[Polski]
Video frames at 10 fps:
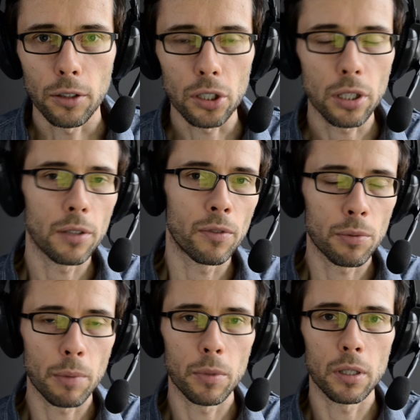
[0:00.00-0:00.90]
No jeżeli
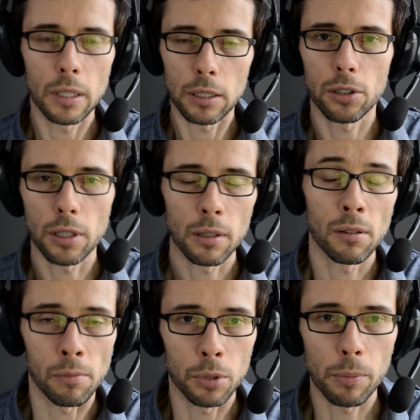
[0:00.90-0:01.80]
weźmiemy, e,
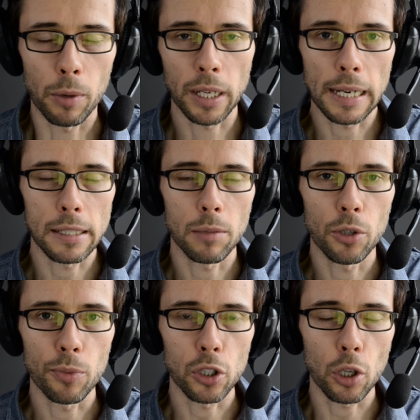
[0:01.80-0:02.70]
że przy pełnej klatce
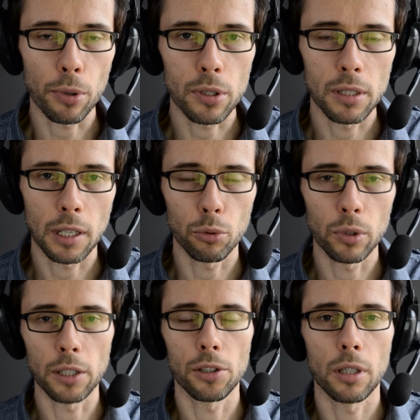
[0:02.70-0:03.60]
mieliśmy 100%, a
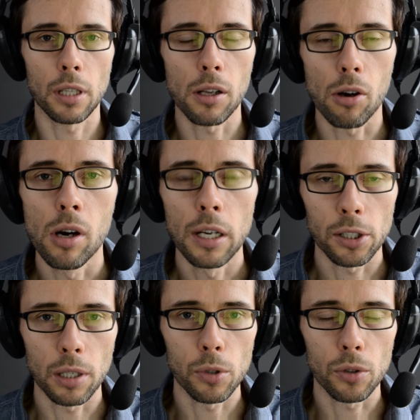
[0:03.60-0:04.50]
tutaj tylko
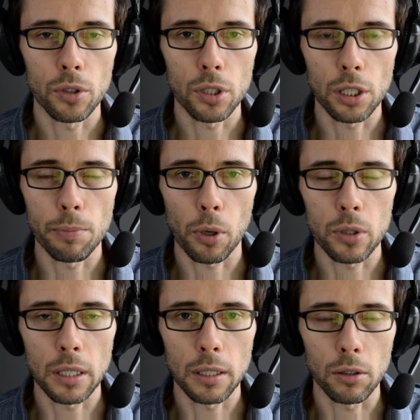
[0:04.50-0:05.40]

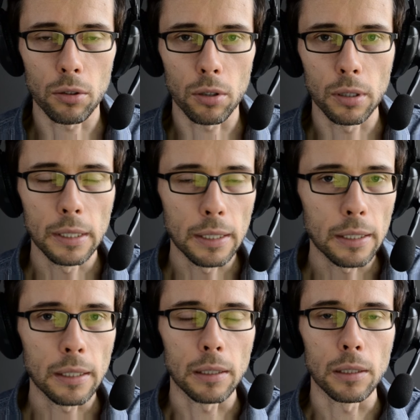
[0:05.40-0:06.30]
76%, no to,
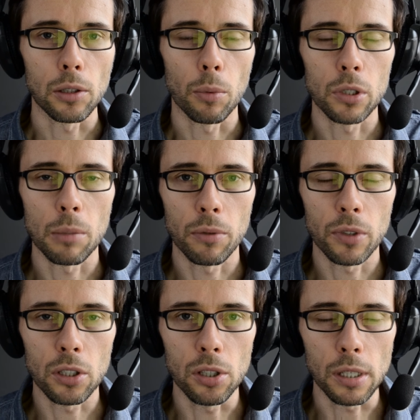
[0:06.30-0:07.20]
e, to można
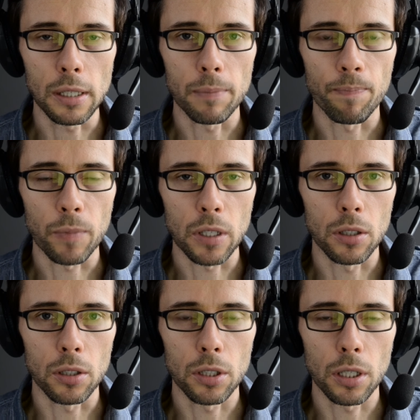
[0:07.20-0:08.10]
powiedzieć, że,
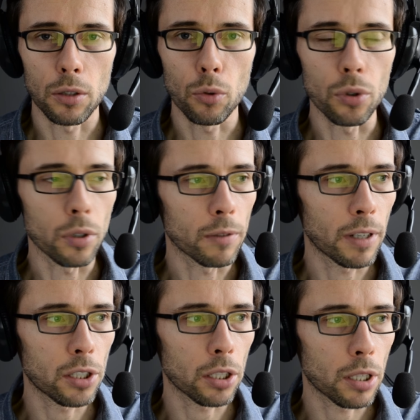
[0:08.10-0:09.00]
że dużo.
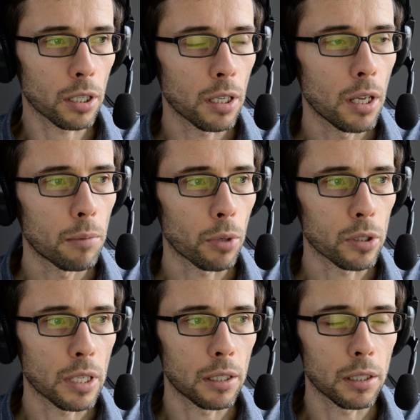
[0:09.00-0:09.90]

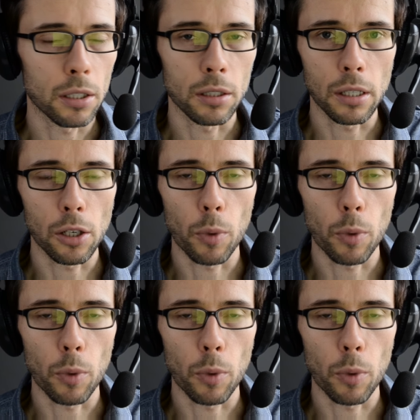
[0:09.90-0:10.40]
24% nie